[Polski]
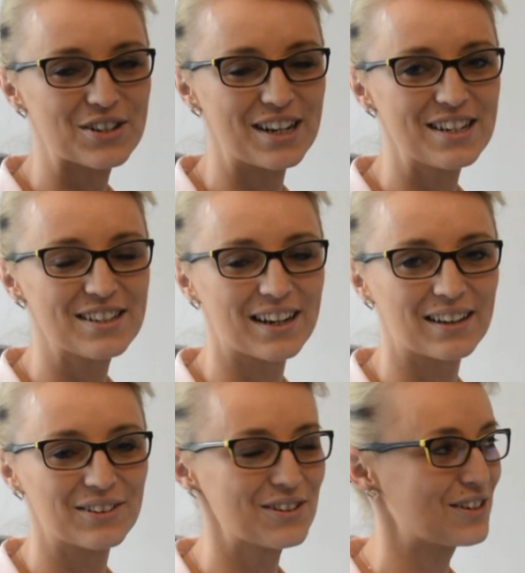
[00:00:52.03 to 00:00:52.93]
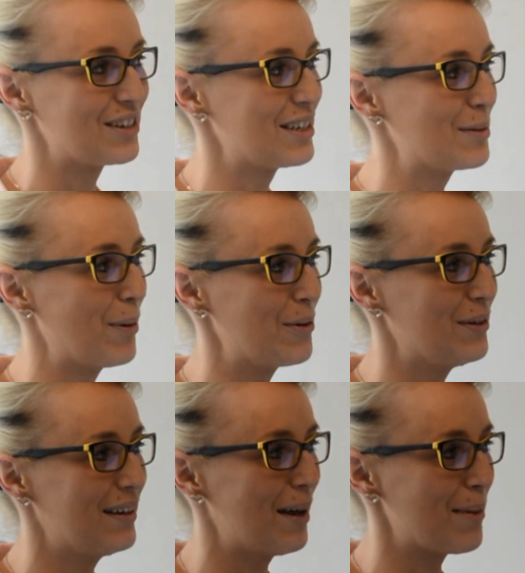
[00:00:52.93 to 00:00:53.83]
dużo szczęścia, radości,
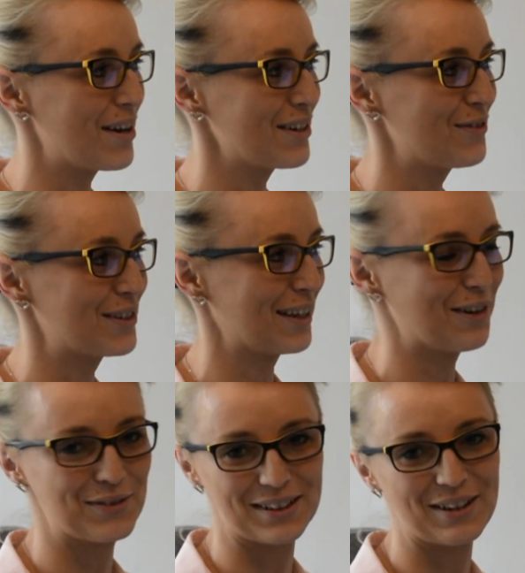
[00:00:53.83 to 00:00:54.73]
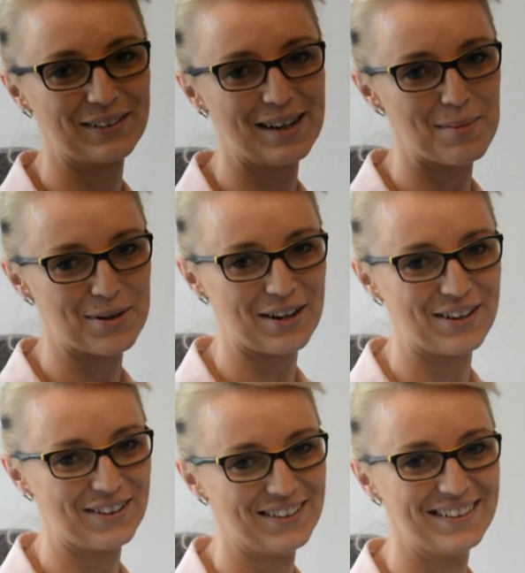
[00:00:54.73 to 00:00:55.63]
spełnienia marzeń, wszystkiego, wszystkiego
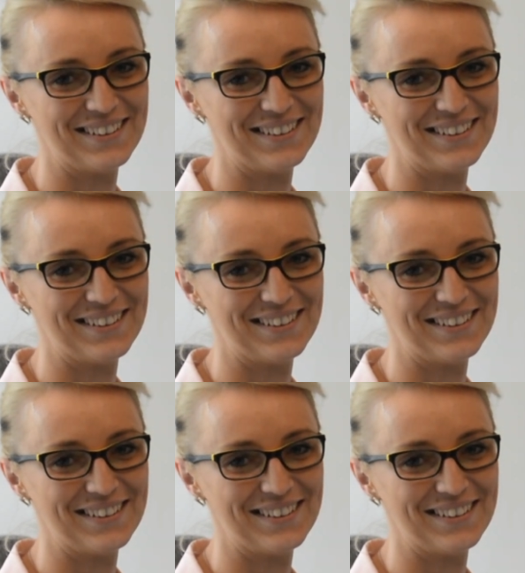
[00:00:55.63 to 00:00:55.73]
najlepszego.